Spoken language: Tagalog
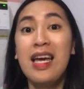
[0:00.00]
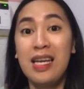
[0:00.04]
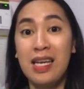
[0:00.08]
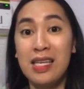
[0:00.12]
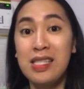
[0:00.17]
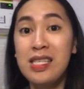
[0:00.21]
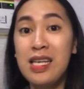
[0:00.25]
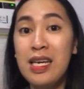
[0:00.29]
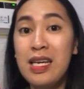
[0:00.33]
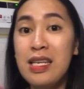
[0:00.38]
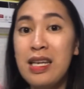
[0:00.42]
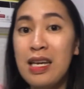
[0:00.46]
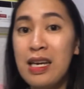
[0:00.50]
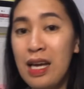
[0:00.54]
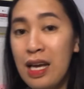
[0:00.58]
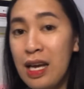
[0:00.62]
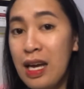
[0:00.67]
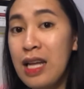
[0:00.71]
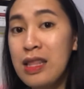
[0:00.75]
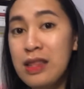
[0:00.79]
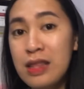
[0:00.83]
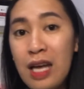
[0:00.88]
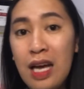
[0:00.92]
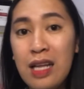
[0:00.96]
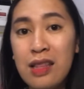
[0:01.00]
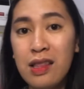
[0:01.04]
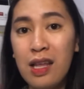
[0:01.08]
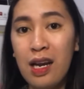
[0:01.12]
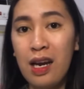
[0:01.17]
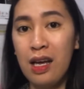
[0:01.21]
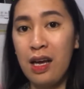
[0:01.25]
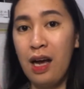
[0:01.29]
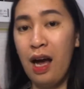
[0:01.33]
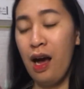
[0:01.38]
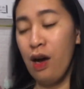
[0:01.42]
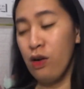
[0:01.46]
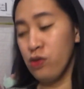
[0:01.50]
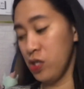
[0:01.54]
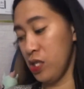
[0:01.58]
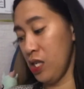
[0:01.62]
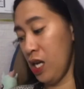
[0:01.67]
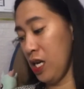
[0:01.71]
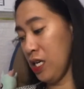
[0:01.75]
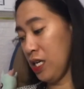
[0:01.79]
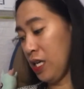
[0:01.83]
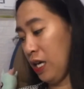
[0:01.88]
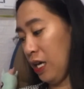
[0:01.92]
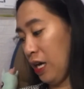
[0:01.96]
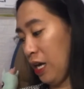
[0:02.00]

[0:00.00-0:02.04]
kasi nagagandahan talaga ako sa kanya